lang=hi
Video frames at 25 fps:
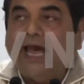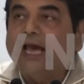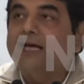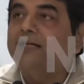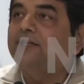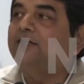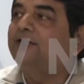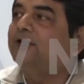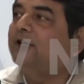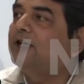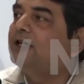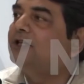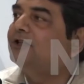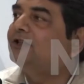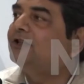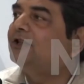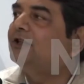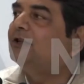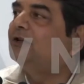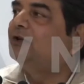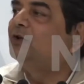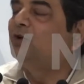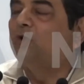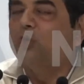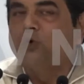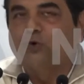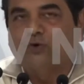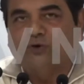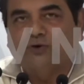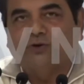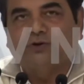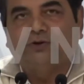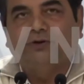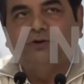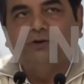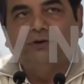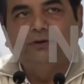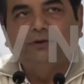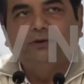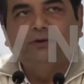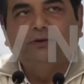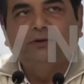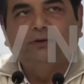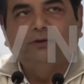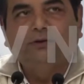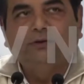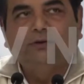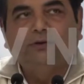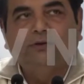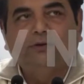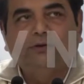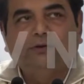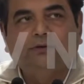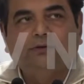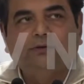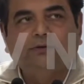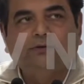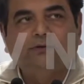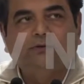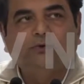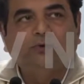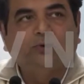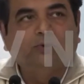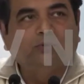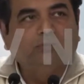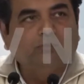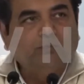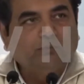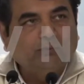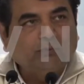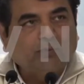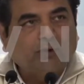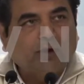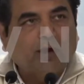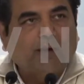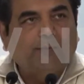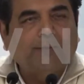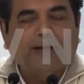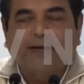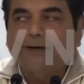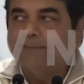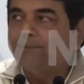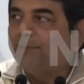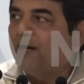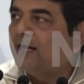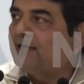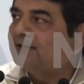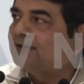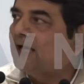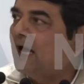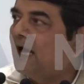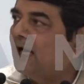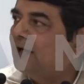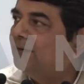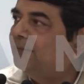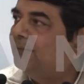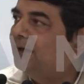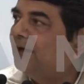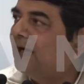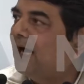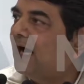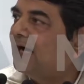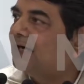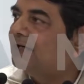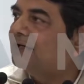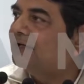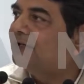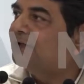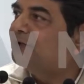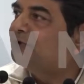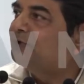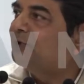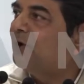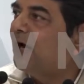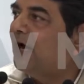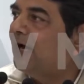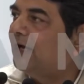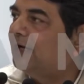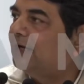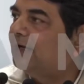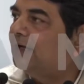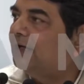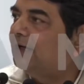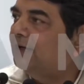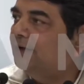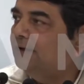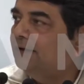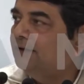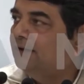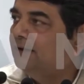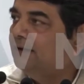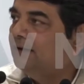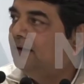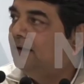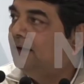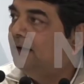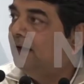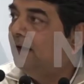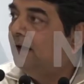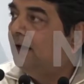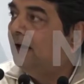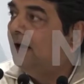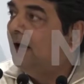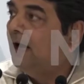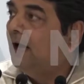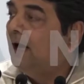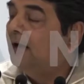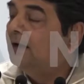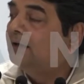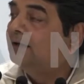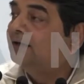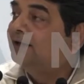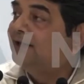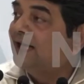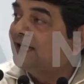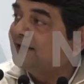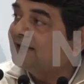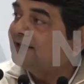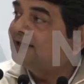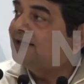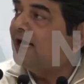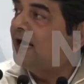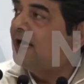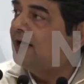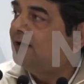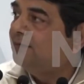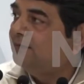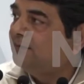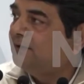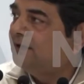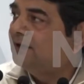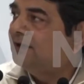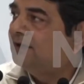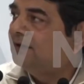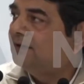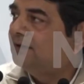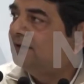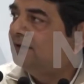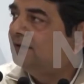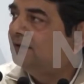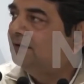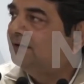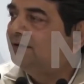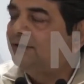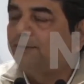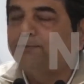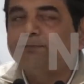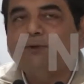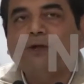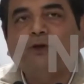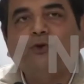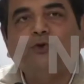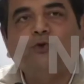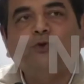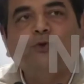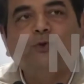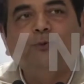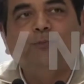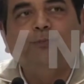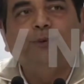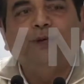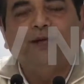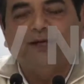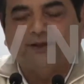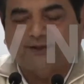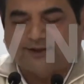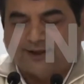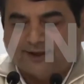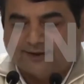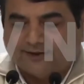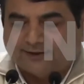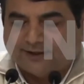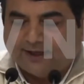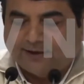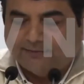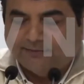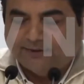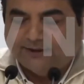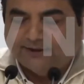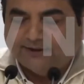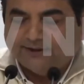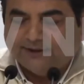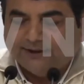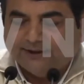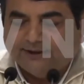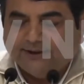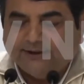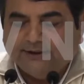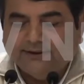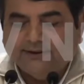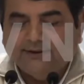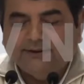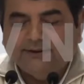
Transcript: एग्रीकल्चरल ग्रोथ जो हमारे पास हाल में आंकड़े जो आए हैं दस साल में जब तक यूपीए सत्ता में थी